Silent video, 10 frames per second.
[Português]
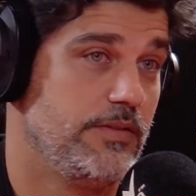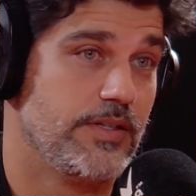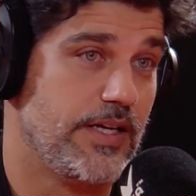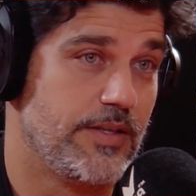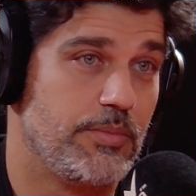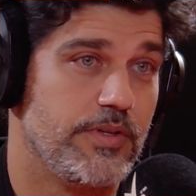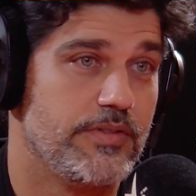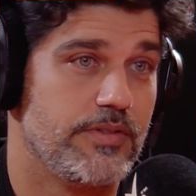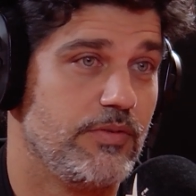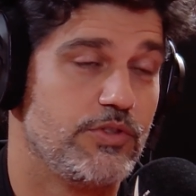até porque
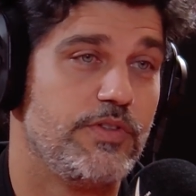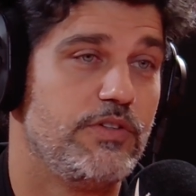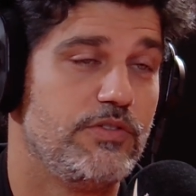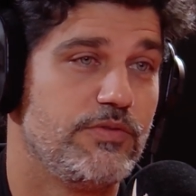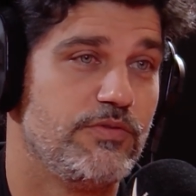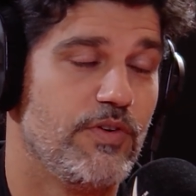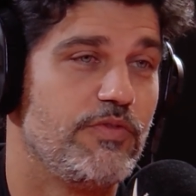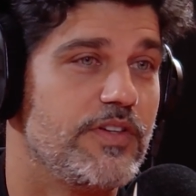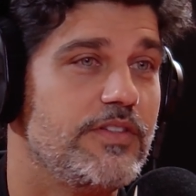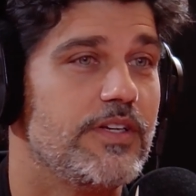senão os filhos vão
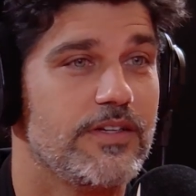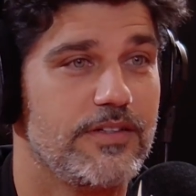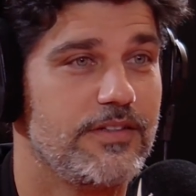fazer.